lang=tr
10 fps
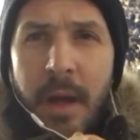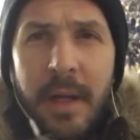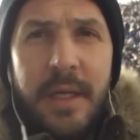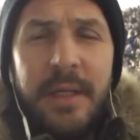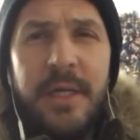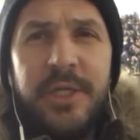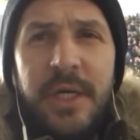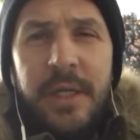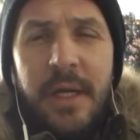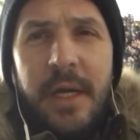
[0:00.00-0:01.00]

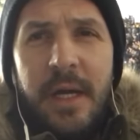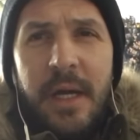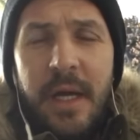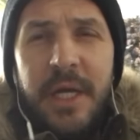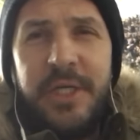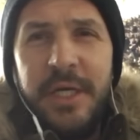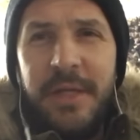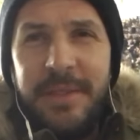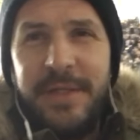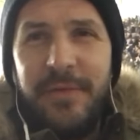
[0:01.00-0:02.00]
Arkadaşlar e, ilk
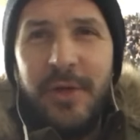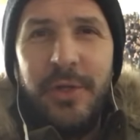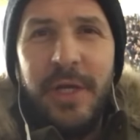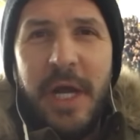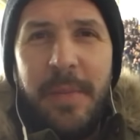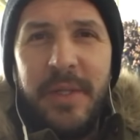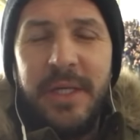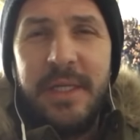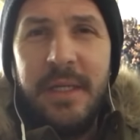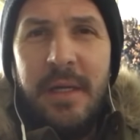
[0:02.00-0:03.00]
yarı bir sıfır önüne
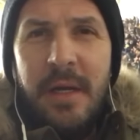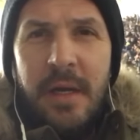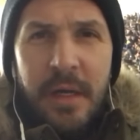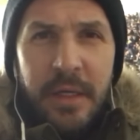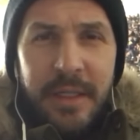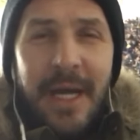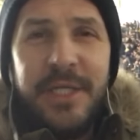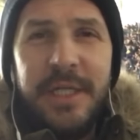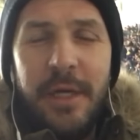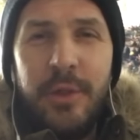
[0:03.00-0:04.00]
kapadık.
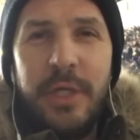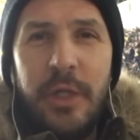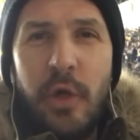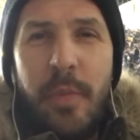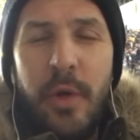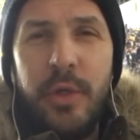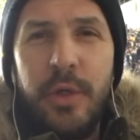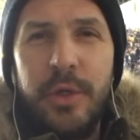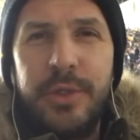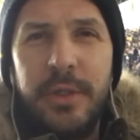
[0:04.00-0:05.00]
Gerçekten güzel top
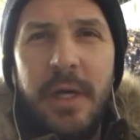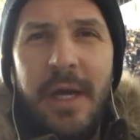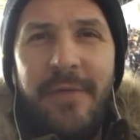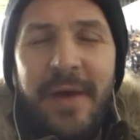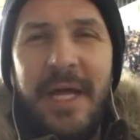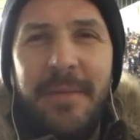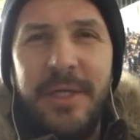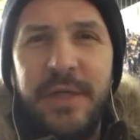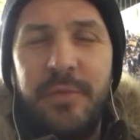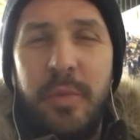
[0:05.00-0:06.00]
oynuyoruz. E,
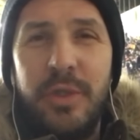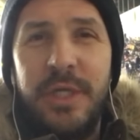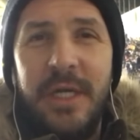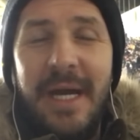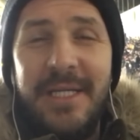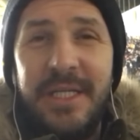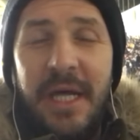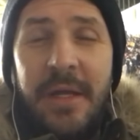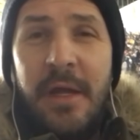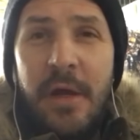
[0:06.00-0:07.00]
Fenerbahçe futbolcular
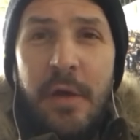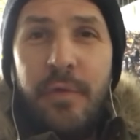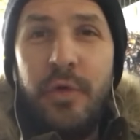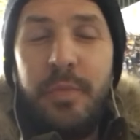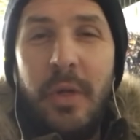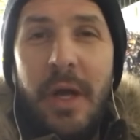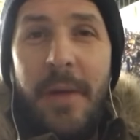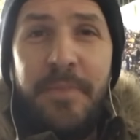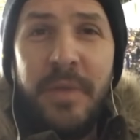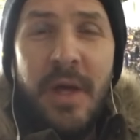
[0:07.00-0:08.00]
gerçekten
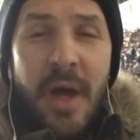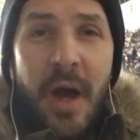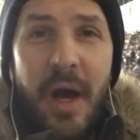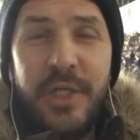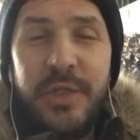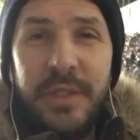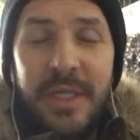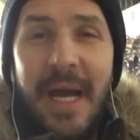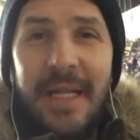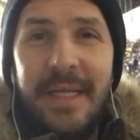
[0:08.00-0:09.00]
futbola aç
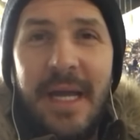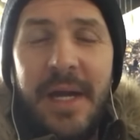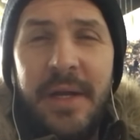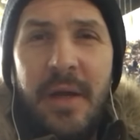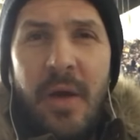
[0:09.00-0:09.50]
geldiler.